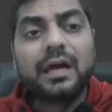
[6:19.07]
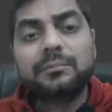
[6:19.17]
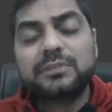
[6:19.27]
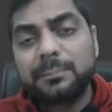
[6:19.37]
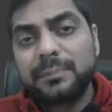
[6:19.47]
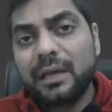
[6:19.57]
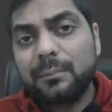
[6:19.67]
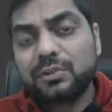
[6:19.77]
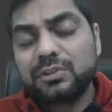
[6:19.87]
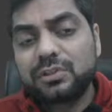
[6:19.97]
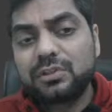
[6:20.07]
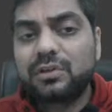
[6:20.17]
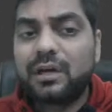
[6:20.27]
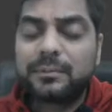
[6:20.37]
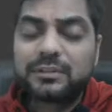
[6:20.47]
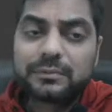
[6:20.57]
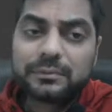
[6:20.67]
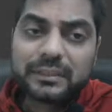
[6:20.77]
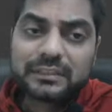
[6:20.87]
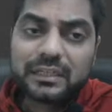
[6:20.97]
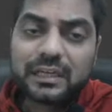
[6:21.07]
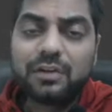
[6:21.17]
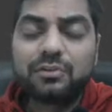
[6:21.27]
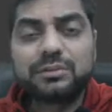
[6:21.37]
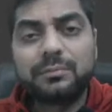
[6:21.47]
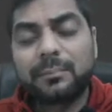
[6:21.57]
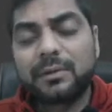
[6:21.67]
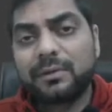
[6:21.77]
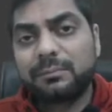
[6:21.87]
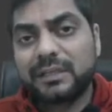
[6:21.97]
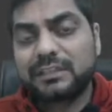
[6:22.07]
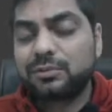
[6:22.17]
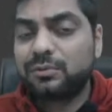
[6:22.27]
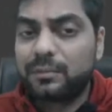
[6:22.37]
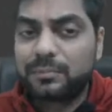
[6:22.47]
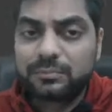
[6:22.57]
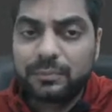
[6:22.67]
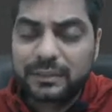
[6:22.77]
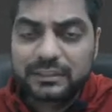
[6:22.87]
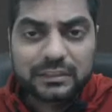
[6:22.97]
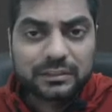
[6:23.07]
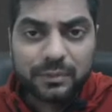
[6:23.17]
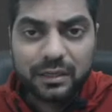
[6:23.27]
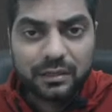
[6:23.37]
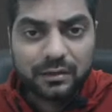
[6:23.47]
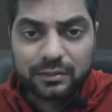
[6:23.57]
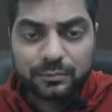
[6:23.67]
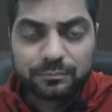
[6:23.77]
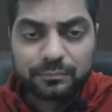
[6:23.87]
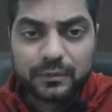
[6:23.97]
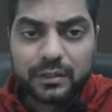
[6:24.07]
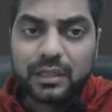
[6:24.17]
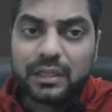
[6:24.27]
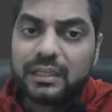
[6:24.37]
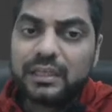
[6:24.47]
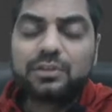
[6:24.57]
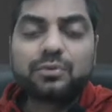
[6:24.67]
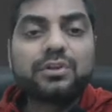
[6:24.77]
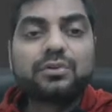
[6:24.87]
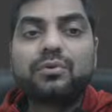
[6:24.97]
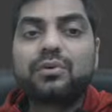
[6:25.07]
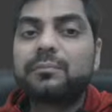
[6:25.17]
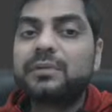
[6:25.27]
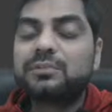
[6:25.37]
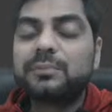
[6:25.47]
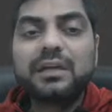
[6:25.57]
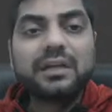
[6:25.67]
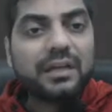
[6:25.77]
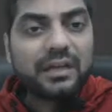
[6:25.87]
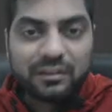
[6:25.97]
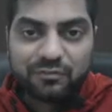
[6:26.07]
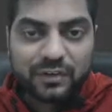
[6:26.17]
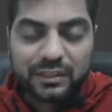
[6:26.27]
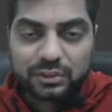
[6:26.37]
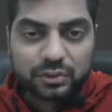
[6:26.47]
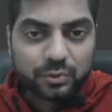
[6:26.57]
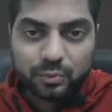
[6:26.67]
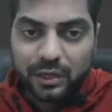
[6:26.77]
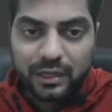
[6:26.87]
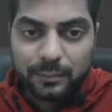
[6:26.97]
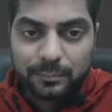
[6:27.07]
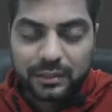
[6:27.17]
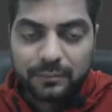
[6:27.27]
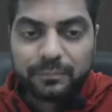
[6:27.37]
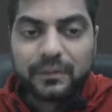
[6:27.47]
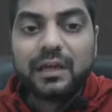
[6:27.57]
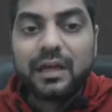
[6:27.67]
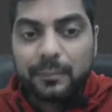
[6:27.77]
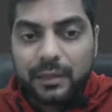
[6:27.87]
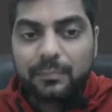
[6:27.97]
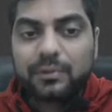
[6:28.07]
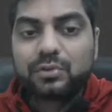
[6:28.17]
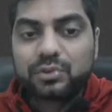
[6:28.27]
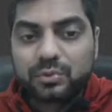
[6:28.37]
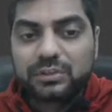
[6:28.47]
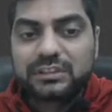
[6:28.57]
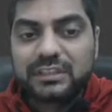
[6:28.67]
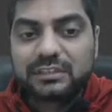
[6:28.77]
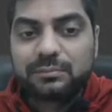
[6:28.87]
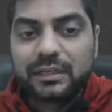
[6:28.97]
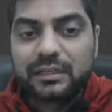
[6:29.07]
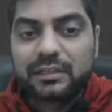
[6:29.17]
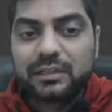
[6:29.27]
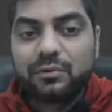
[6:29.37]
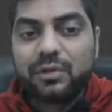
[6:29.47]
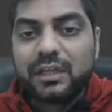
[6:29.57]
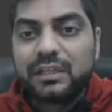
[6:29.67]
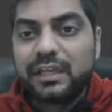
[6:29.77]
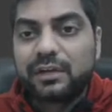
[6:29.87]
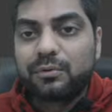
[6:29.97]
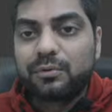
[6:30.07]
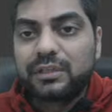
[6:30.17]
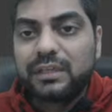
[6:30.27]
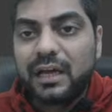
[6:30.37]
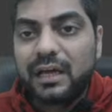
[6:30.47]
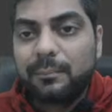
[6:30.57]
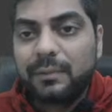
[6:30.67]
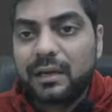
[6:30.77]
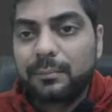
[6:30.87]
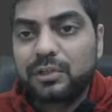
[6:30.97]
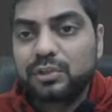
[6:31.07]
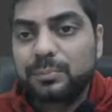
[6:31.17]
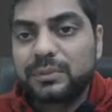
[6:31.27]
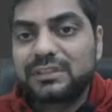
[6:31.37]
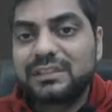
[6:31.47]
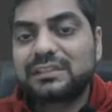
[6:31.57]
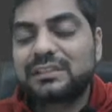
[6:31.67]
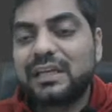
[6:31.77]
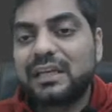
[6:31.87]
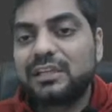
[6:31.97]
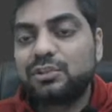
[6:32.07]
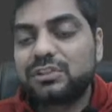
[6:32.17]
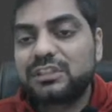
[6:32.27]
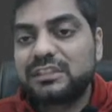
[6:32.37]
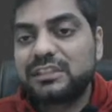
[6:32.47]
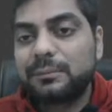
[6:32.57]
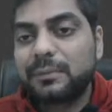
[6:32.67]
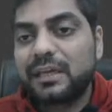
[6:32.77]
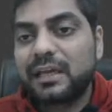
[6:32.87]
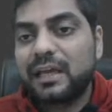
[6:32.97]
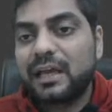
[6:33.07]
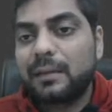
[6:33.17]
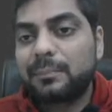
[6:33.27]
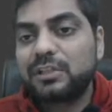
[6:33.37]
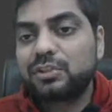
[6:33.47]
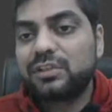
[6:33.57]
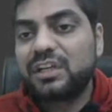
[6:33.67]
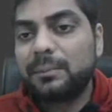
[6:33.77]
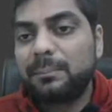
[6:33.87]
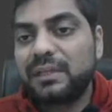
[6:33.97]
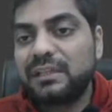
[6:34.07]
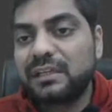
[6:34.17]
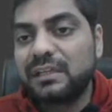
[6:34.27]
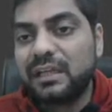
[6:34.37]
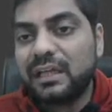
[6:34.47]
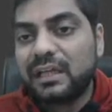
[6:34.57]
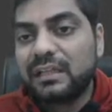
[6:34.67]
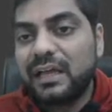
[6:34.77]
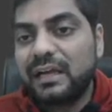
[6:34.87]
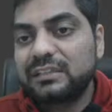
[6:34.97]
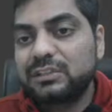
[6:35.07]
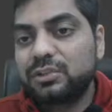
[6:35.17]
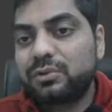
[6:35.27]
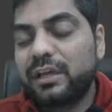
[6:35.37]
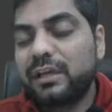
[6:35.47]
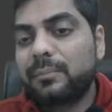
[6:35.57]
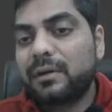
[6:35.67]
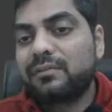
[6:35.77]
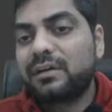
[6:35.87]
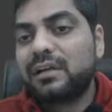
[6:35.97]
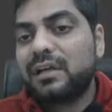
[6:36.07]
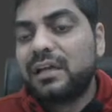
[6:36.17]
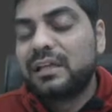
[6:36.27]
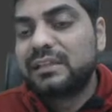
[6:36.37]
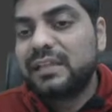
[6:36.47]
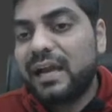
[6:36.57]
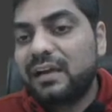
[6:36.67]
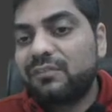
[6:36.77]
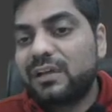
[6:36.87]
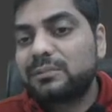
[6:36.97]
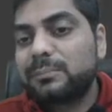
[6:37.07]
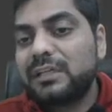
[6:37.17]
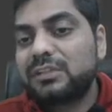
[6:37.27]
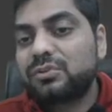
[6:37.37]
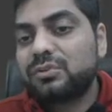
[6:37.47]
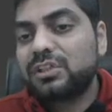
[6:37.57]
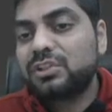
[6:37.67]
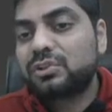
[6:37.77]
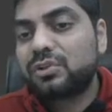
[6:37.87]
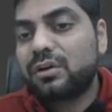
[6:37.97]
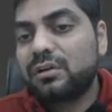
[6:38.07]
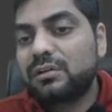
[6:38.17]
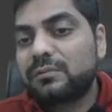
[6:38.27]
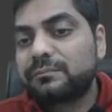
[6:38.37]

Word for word: अब जब भी आपको जरूरत हो आप इसमें पैसा निकाल लो जब आपके पास पैसे हो आप इसमें पैसा जमा करा लो ये तो इन दोनों के बीच में डिफरेंस हुआ आपका अब यहाँ पर कुछ और चीजें एक्सप्लेन करता हूँ देखो यहाँ पर आपका जो बिजनेस यानी कि जो सीसी में है आपकी जो डीपी थी that is drawing power that was based on the stock